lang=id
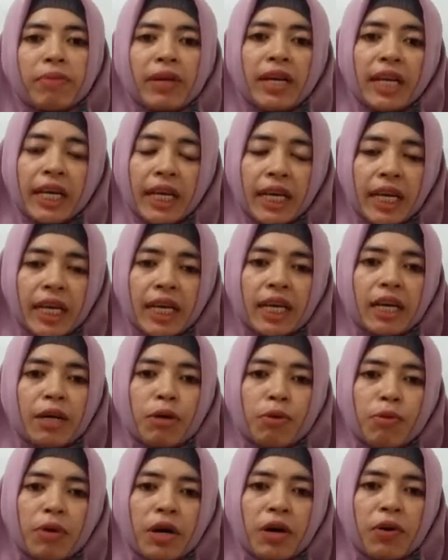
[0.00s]
memiliki
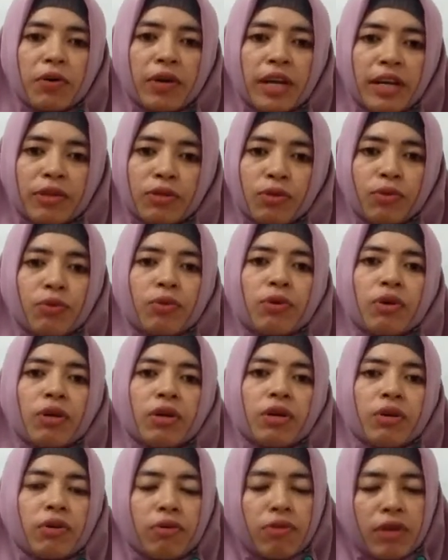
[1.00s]
kedua orang tuh
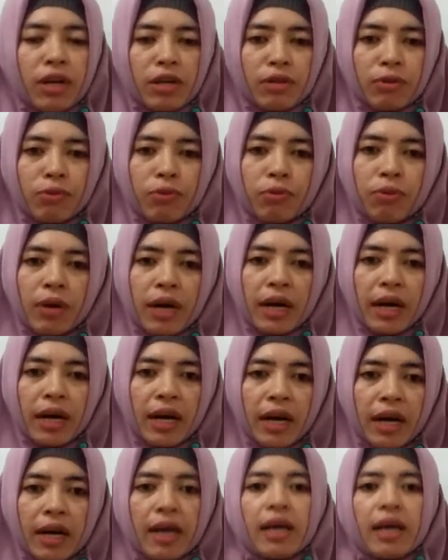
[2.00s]
orang tua.